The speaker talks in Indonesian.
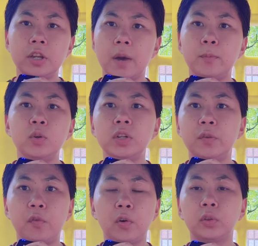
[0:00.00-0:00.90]
Dia pun
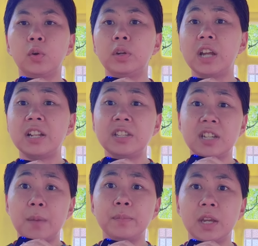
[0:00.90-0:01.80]
difoto dan
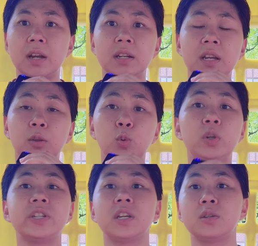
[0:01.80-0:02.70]
jamnya dia
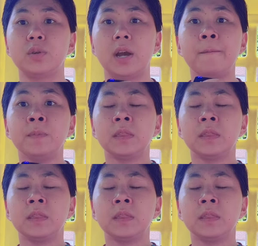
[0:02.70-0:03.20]
tulis ya cuy ya.